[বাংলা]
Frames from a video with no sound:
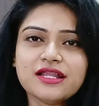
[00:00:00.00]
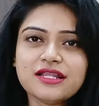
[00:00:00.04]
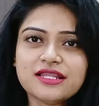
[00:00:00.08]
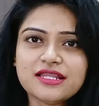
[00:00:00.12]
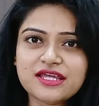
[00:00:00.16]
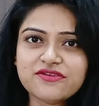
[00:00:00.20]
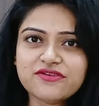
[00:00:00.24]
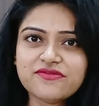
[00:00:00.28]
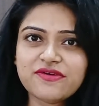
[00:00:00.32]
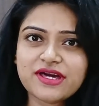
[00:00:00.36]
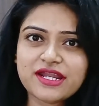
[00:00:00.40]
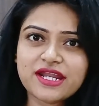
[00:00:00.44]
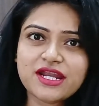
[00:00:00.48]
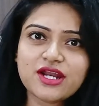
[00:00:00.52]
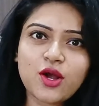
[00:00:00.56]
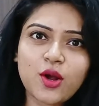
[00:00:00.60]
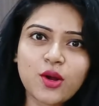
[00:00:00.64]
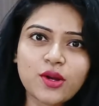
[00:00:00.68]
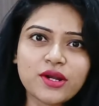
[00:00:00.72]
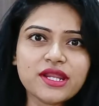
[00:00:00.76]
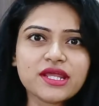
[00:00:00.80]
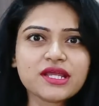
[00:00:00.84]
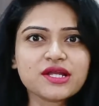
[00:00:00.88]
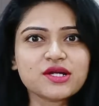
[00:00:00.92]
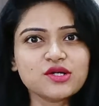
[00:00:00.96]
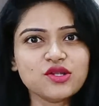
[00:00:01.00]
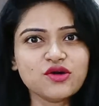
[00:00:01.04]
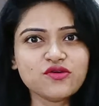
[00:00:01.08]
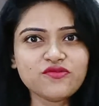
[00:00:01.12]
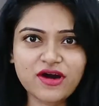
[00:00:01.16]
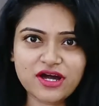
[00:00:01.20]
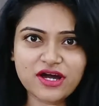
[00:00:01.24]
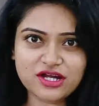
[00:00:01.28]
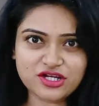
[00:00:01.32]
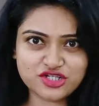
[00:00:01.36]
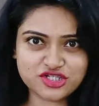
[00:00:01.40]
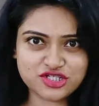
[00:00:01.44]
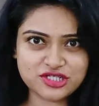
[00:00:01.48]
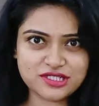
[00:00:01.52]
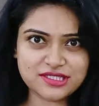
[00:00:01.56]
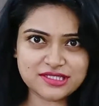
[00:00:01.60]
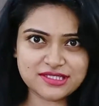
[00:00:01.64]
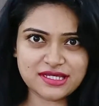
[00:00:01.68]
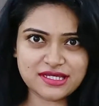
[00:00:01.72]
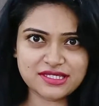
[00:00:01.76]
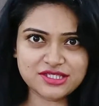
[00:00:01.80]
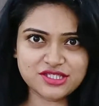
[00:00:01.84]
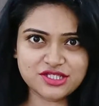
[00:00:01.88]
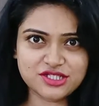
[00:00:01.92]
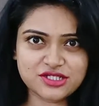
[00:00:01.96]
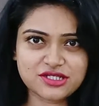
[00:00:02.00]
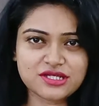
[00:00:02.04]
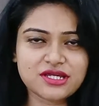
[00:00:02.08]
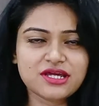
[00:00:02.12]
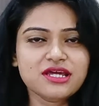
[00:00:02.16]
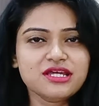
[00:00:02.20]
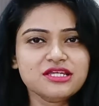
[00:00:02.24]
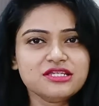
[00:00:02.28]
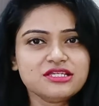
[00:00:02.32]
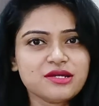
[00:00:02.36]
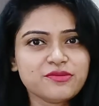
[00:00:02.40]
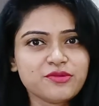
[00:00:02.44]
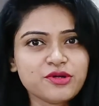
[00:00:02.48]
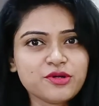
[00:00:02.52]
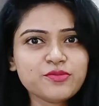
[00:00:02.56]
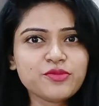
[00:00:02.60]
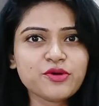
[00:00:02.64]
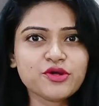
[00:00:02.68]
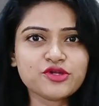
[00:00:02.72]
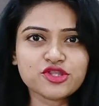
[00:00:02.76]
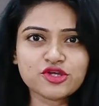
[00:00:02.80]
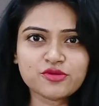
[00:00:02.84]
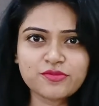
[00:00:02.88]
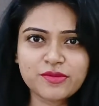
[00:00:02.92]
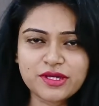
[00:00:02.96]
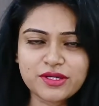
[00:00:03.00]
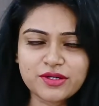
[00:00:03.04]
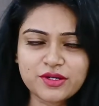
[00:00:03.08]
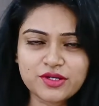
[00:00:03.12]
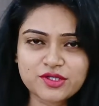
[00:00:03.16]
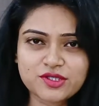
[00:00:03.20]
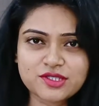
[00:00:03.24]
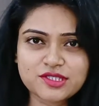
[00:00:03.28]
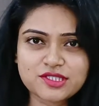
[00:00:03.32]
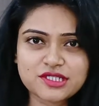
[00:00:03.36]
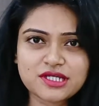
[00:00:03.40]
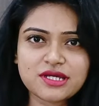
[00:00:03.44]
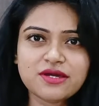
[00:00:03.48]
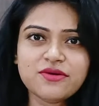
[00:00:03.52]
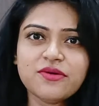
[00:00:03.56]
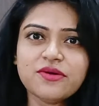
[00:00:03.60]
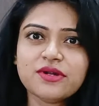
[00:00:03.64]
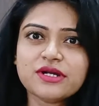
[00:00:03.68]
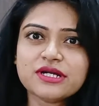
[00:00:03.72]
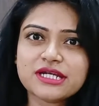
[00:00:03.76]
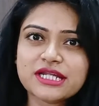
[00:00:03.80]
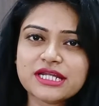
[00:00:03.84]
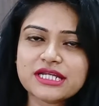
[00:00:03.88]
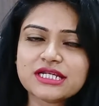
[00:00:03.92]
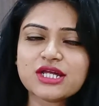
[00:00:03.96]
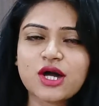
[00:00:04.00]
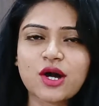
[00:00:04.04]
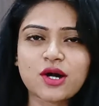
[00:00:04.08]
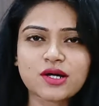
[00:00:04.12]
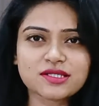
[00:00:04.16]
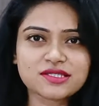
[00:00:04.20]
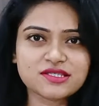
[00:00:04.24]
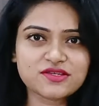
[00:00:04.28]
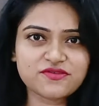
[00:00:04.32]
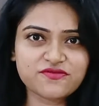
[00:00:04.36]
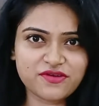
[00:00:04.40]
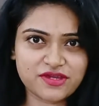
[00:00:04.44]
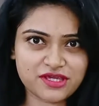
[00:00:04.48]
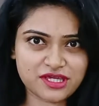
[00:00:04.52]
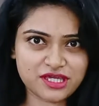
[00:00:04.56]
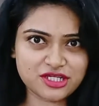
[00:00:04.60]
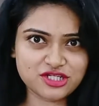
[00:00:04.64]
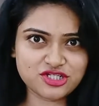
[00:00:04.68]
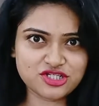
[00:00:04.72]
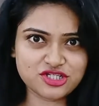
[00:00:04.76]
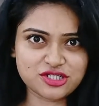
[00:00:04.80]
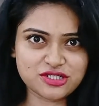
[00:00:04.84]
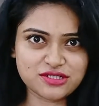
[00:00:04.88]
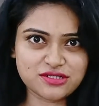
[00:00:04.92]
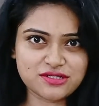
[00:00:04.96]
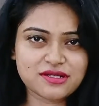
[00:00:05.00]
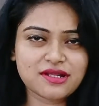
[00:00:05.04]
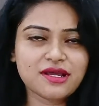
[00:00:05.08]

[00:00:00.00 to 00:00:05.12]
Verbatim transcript: লিভারের অনেকগুলো ফাংশনস আছে যেমন প্রথমেই হচ্ছে ডিটক্সিফিকেশন